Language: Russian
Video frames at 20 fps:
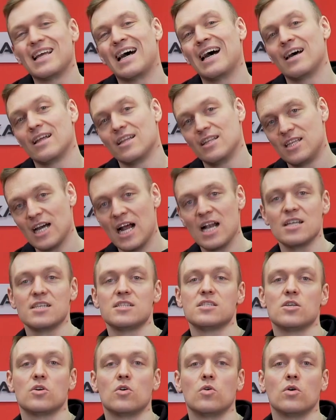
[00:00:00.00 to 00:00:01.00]
на
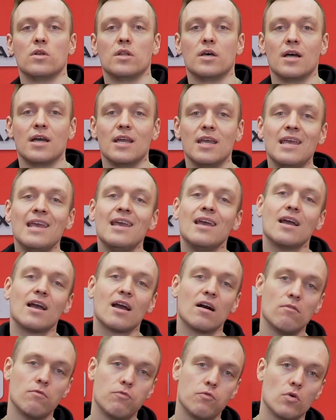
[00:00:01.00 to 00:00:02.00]
дальности хода и
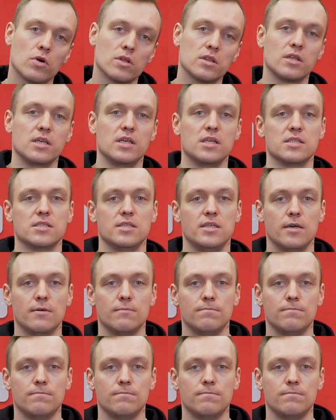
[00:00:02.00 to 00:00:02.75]
комфортной езде.